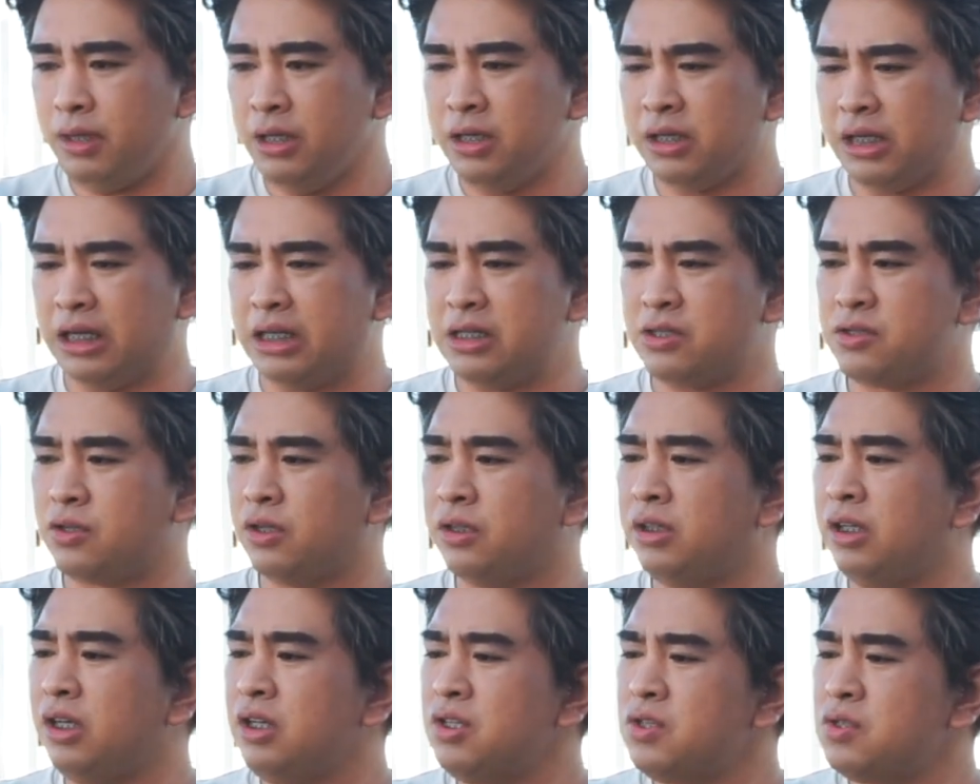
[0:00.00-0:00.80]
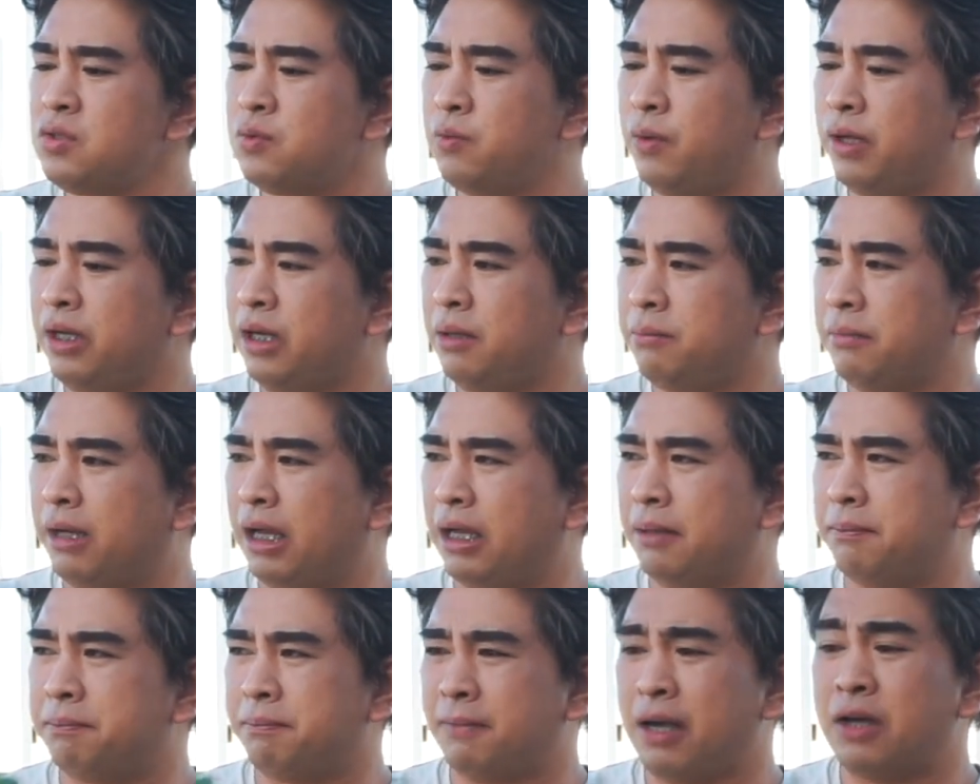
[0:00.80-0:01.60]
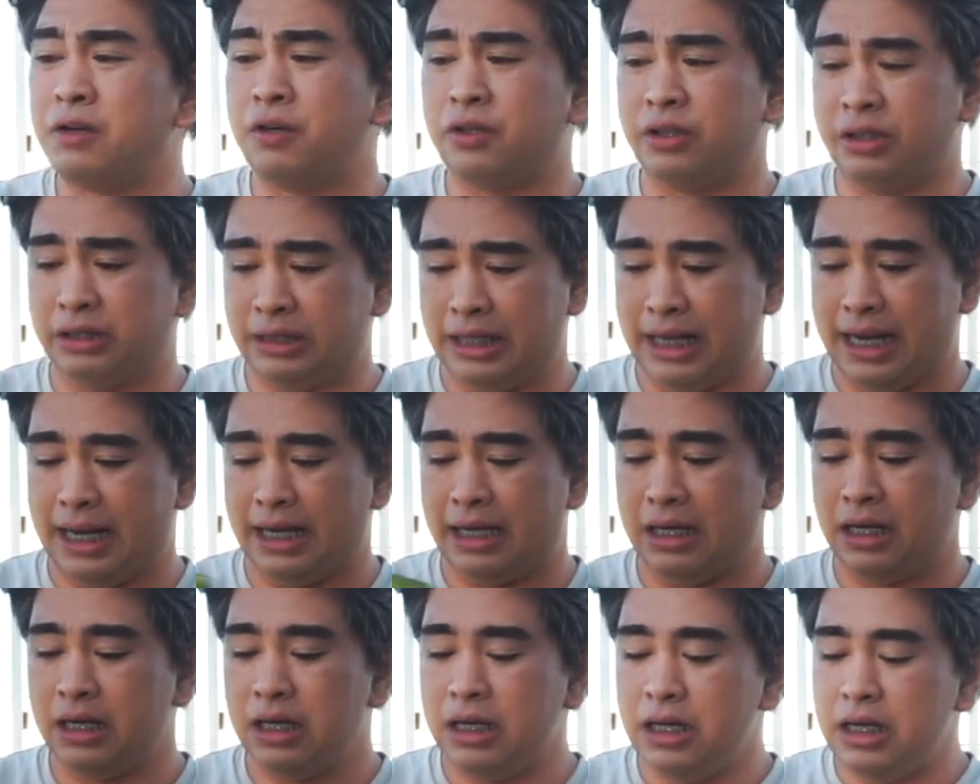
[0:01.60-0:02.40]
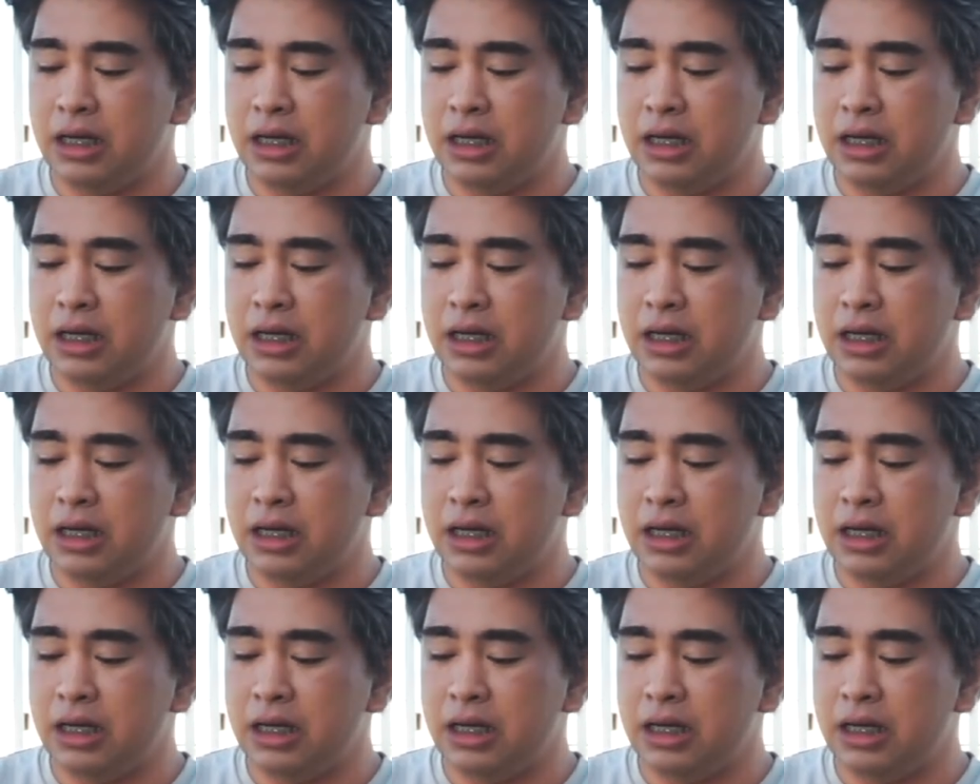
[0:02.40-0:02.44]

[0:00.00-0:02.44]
Okay, so this one naman, ganun din.